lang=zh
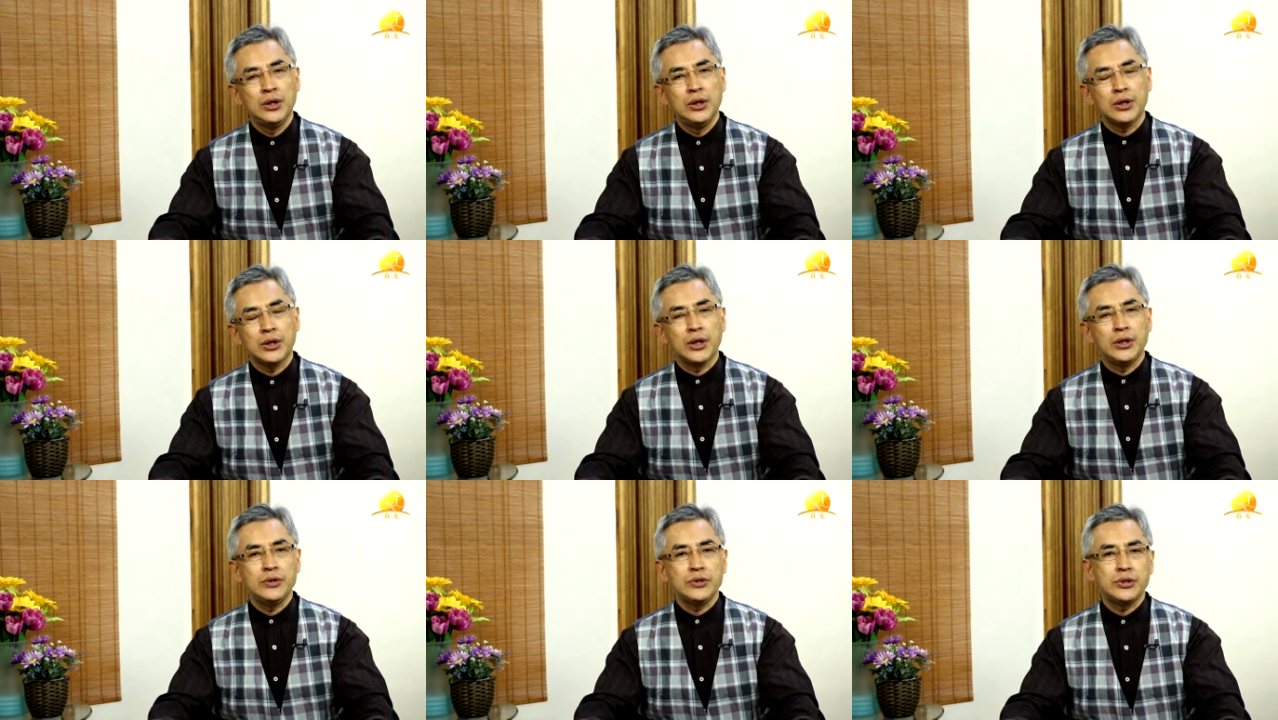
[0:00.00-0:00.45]

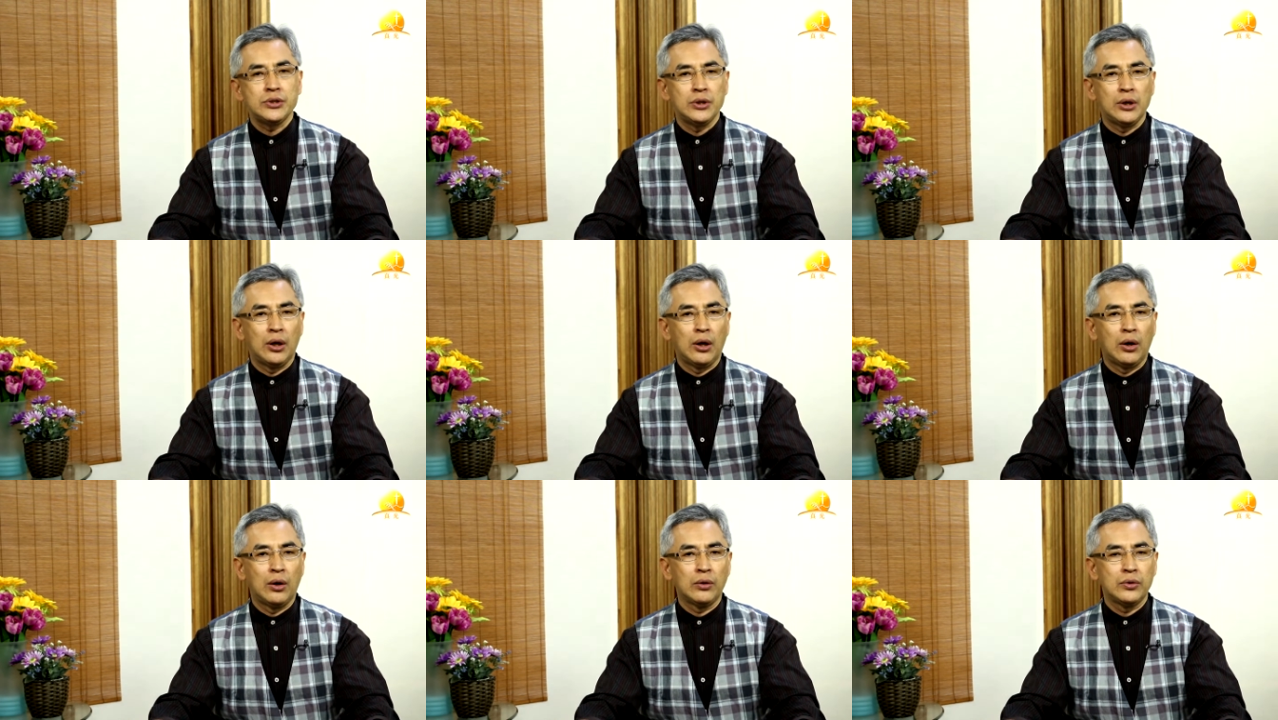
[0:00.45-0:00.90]
更是
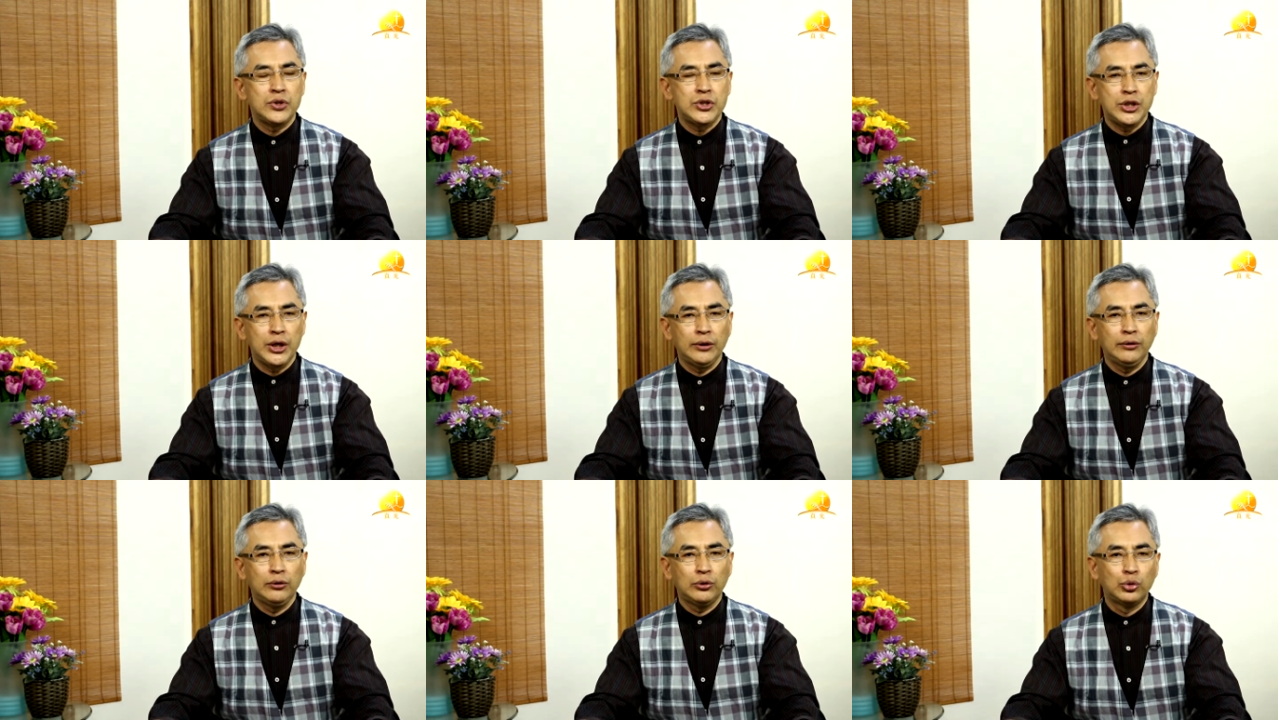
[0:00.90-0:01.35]
要
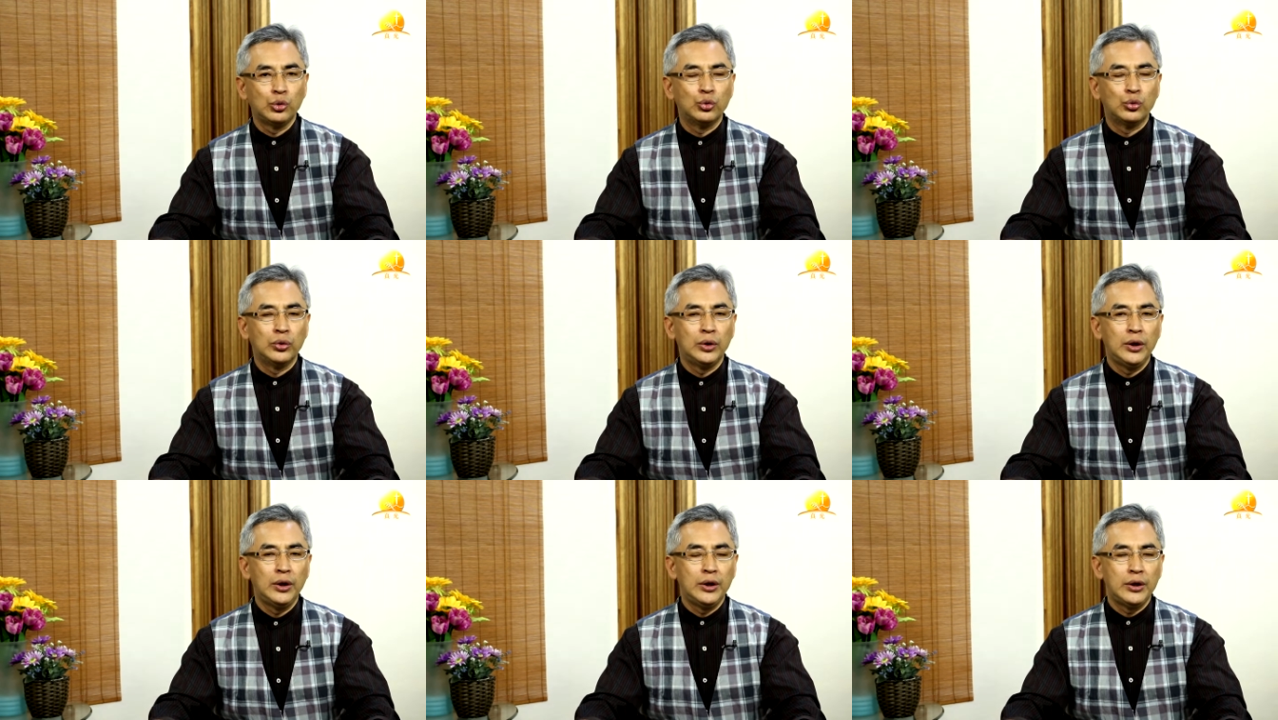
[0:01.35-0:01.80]
兼
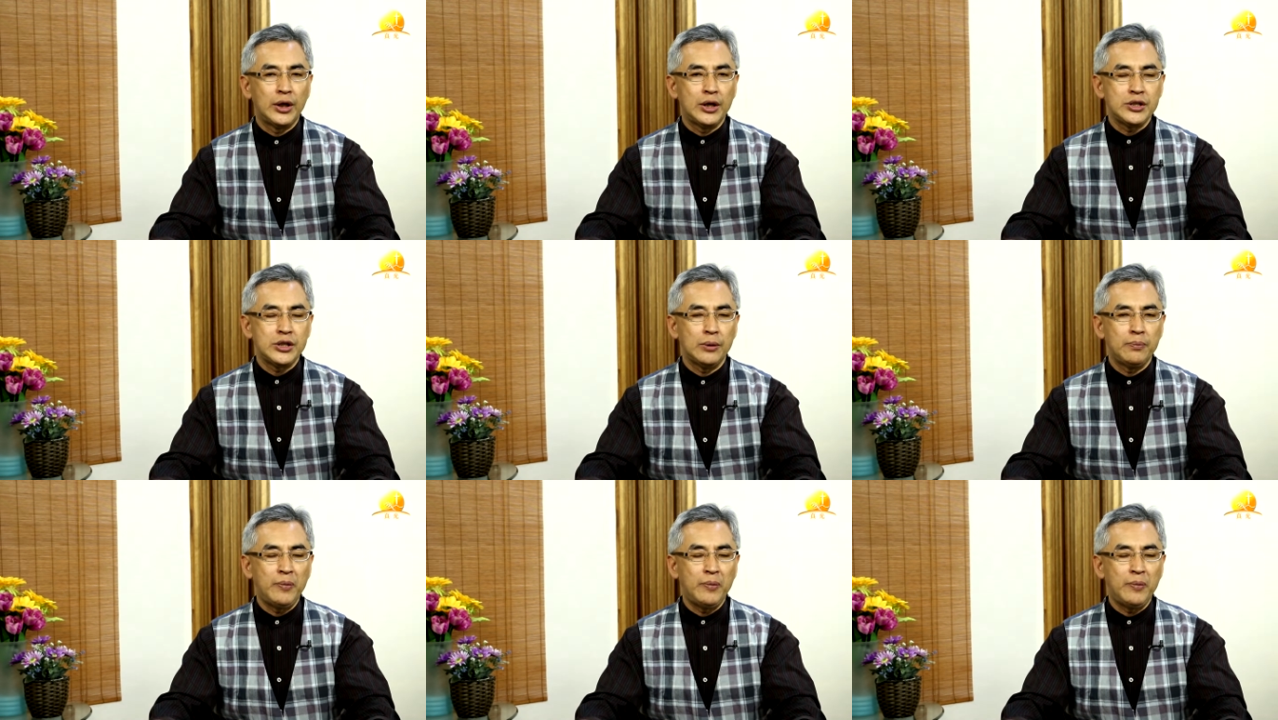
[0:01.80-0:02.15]
顾那些